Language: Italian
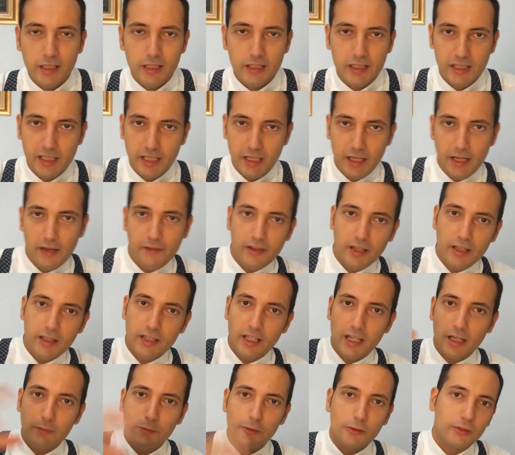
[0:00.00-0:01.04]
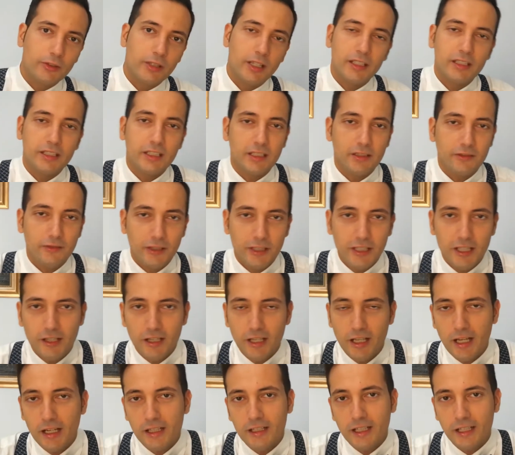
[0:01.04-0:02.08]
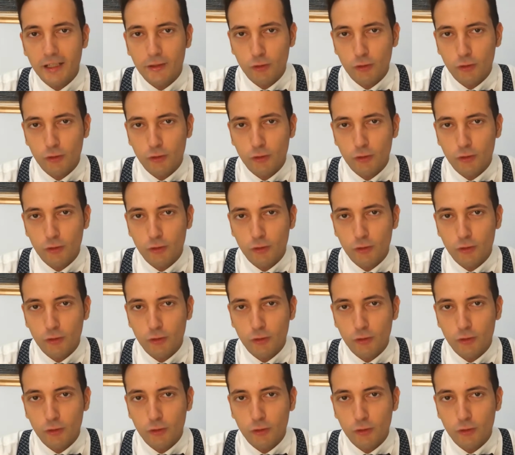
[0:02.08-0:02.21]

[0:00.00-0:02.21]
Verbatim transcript: se avrete la bontà di rivedere anche